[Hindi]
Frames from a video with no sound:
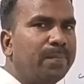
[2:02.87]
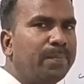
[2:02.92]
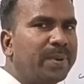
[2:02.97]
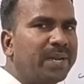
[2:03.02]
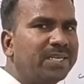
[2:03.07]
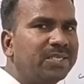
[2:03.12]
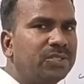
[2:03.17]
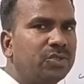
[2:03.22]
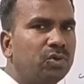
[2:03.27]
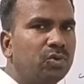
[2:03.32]
10
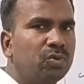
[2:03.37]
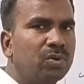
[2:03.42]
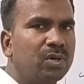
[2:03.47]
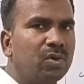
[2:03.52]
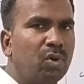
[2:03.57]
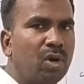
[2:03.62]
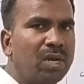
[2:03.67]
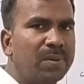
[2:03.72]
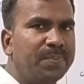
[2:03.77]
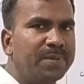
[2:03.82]
प्लस टू
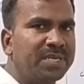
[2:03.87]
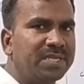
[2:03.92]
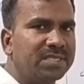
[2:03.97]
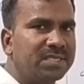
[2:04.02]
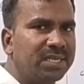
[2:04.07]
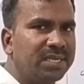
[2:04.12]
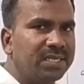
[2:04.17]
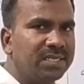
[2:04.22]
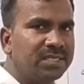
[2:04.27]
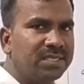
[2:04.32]

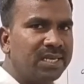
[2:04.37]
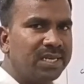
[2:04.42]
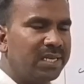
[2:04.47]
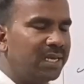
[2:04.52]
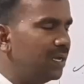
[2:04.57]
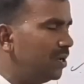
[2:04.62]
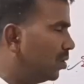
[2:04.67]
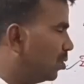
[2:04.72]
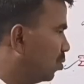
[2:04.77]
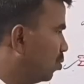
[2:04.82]
क्वालिफिकेशन इसके
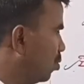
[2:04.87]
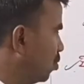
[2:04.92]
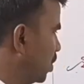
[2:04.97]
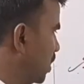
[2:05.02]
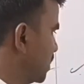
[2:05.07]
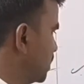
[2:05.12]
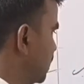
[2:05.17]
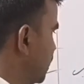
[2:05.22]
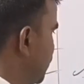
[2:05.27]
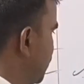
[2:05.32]
लिए
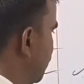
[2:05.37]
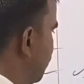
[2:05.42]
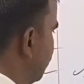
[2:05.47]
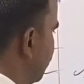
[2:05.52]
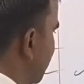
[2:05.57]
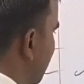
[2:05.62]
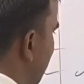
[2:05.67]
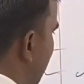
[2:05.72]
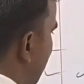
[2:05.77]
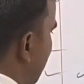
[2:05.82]
होना चाहिए
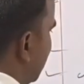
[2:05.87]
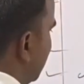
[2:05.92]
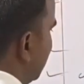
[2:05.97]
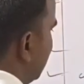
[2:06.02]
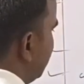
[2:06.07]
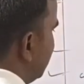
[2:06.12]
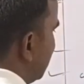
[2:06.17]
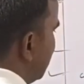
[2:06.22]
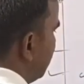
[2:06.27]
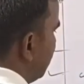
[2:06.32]

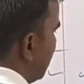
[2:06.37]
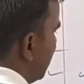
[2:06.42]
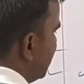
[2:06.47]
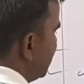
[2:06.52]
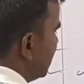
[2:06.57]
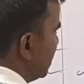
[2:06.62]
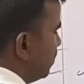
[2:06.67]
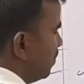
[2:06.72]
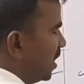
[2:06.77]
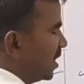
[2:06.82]
अगर हम
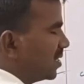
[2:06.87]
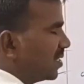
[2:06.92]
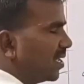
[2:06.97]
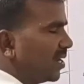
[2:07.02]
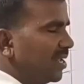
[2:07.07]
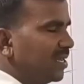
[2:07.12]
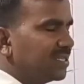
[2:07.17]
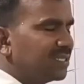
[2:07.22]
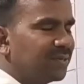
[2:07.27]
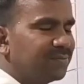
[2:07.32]
लंबाई की बात
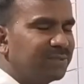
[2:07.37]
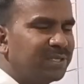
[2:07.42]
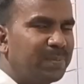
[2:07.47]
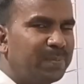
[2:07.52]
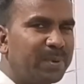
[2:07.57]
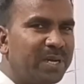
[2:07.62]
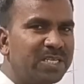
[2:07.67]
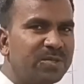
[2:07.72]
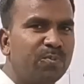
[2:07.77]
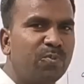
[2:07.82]
करें
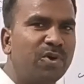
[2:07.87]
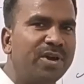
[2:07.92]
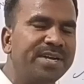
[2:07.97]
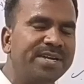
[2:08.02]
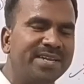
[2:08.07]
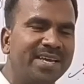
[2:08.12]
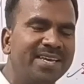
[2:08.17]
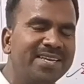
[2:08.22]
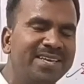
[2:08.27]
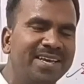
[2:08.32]
सबसे प्लस
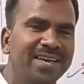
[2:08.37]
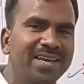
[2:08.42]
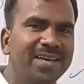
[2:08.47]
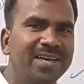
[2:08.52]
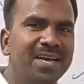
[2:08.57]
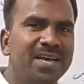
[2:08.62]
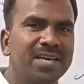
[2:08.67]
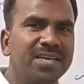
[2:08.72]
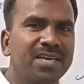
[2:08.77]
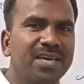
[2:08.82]
पॉइंट यही है
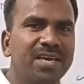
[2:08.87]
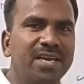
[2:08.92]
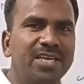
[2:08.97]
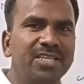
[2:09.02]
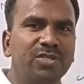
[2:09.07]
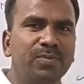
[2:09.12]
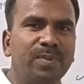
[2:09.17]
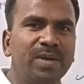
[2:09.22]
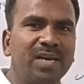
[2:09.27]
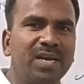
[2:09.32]
कि
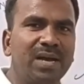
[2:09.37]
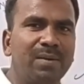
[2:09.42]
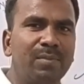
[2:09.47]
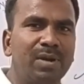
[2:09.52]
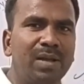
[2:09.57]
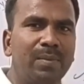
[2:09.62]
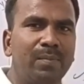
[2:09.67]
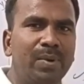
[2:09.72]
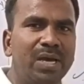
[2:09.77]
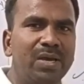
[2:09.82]
इसमें
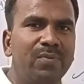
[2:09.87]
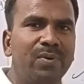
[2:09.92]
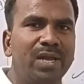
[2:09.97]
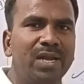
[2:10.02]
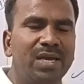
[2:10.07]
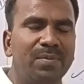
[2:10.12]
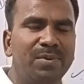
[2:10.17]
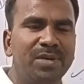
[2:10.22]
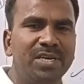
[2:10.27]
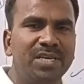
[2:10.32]
कम लंबाई
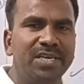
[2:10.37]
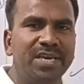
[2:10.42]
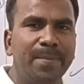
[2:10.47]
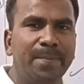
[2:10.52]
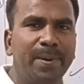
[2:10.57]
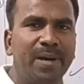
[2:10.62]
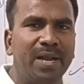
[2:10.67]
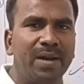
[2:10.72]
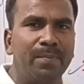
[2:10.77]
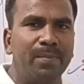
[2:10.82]
वाले भी
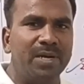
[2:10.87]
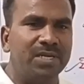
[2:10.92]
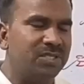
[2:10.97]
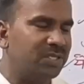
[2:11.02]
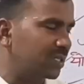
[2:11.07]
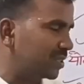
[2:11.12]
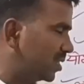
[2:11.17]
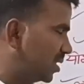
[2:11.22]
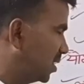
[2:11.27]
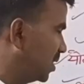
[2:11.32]
ये फार्म
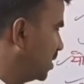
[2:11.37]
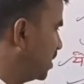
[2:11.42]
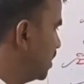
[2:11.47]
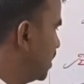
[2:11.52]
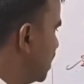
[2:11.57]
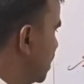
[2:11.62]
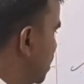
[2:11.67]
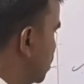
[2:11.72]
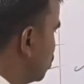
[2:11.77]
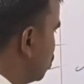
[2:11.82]
भर सकते हैं
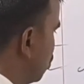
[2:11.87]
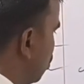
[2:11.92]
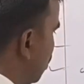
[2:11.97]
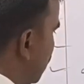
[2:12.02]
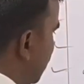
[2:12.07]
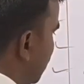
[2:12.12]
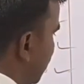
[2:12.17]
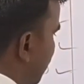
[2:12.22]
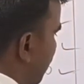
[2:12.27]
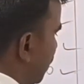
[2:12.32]

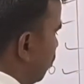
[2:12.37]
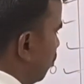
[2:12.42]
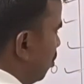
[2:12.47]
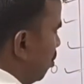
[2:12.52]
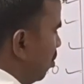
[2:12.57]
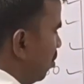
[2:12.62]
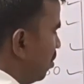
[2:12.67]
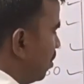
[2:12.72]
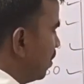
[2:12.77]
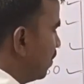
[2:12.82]
तो अगर
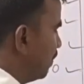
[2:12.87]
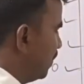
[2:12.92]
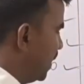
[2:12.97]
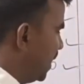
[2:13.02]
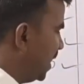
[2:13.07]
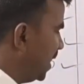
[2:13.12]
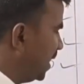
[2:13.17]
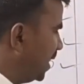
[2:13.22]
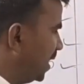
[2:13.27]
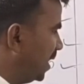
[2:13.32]
वो
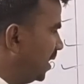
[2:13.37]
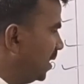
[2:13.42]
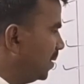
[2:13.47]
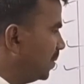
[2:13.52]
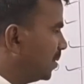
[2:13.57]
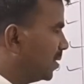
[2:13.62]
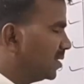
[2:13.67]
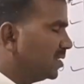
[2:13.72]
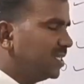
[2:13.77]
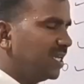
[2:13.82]
मेल है
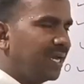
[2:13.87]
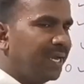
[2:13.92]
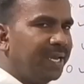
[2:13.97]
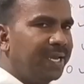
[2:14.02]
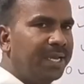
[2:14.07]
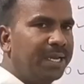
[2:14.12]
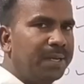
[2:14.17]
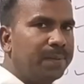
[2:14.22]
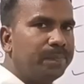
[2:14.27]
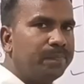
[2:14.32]

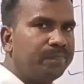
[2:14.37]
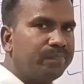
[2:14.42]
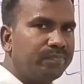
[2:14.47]
चाहे